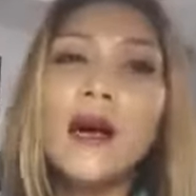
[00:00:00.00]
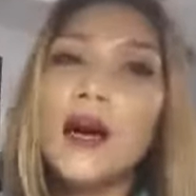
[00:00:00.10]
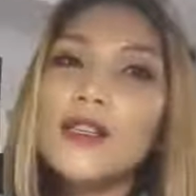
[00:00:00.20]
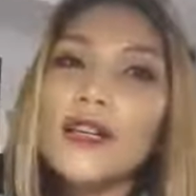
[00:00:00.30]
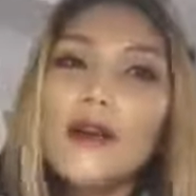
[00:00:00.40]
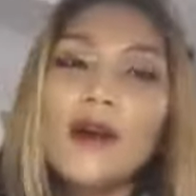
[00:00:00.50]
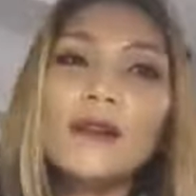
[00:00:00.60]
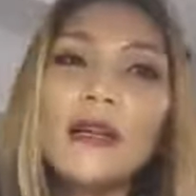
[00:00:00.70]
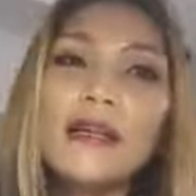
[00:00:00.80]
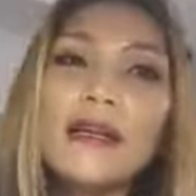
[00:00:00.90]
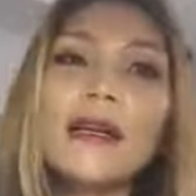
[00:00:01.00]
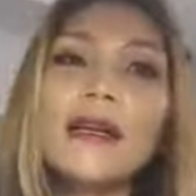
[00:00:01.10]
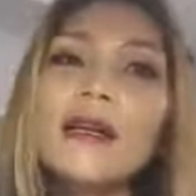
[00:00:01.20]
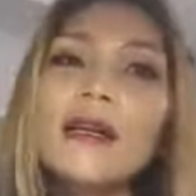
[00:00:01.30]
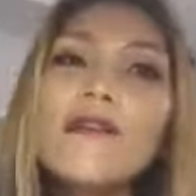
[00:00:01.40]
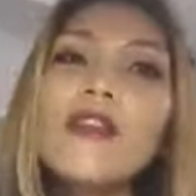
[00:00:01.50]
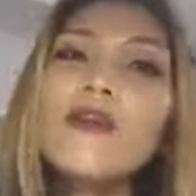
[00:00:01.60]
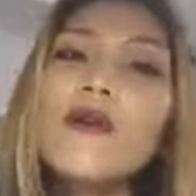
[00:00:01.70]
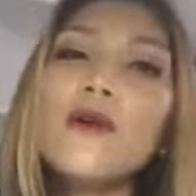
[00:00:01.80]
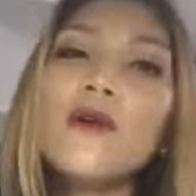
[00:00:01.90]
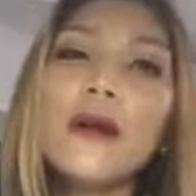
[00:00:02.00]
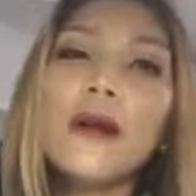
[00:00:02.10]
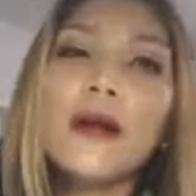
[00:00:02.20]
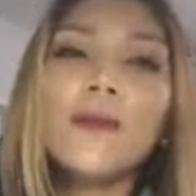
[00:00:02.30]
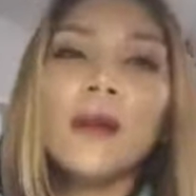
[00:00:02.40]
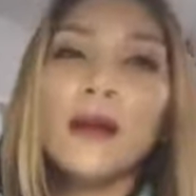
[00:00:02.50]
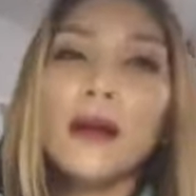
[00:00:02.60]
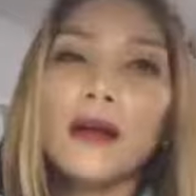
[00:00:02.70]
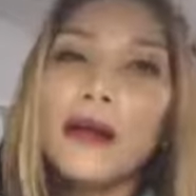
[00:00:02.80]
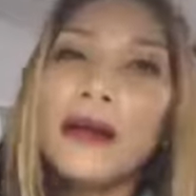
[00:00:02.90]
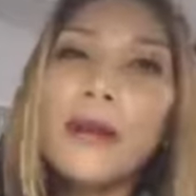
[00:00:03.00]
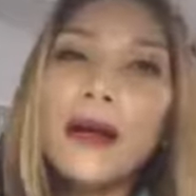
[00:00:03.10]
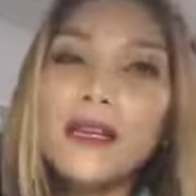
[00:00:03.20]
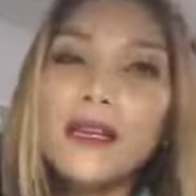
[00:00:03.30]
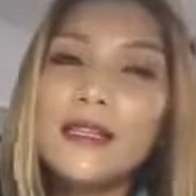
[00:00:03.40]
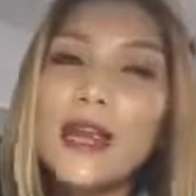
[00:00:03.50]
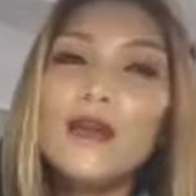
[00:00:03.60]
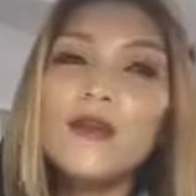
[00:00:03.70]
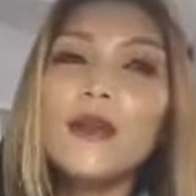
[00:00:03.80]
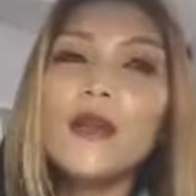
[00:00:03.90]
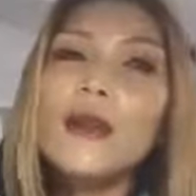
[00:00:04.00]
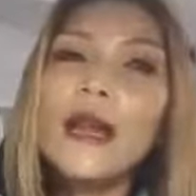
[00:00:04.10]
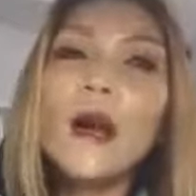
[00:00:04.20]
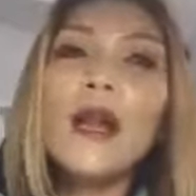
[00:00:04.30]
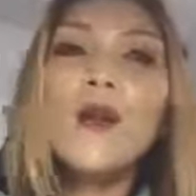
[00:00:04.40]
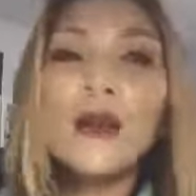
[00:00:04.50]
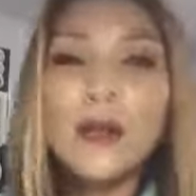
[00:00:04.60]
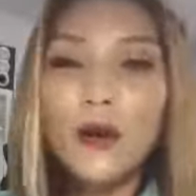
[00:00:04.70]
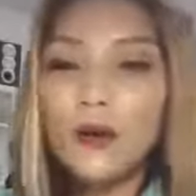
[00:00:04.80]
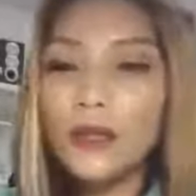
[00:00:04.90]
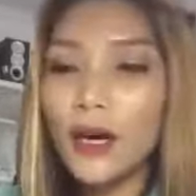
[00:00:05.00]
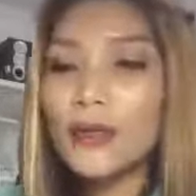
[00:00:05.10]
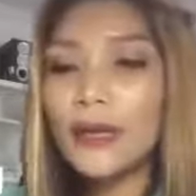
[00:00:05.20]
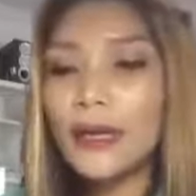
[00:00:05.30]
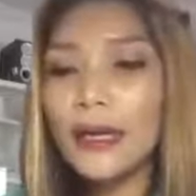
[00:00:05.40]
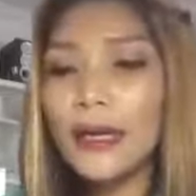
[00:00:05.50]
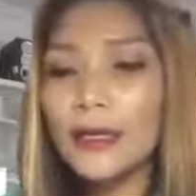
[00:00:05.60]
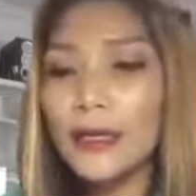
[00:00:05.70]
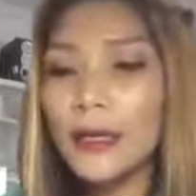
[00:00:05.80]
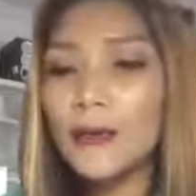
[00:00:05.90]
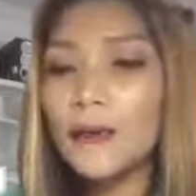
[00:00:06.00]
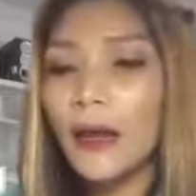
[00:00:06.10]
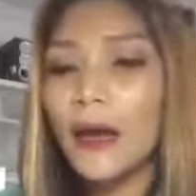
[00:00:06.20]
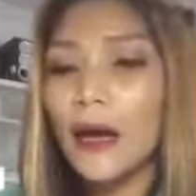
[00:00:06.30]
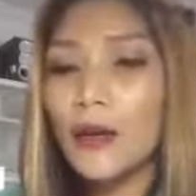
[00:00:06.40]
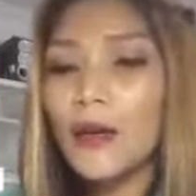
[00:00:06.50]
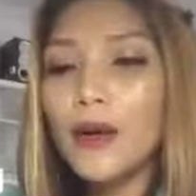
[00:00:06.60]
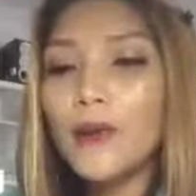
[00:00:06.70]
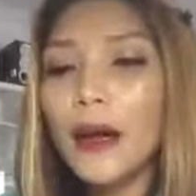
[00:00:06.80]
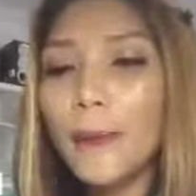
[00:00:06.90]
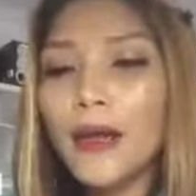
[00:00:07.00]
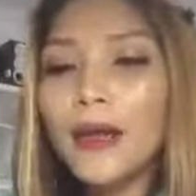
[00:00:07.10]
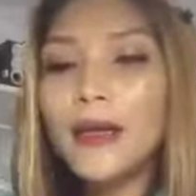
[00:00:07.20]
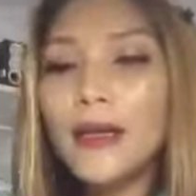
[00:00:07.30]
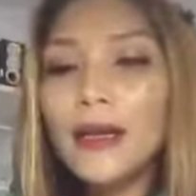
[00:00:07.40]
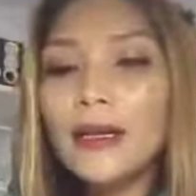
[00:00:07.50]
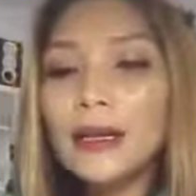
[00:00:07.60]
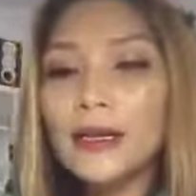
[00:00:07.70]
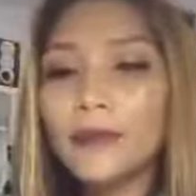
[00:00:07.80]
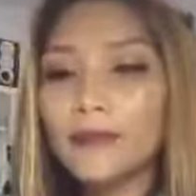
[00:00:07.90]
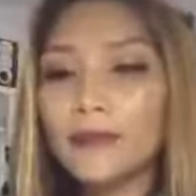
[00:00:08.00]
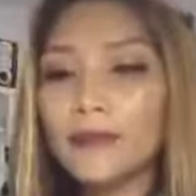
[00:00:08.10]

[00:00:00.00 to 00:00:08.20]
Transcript: ở trên đó có tất cả các cái video và à, các cái bài chia sẻ cũng giống như là huấn luyện để hỗ trợ cho các anh chị à, một điều đặc biệt nữa đó anh chị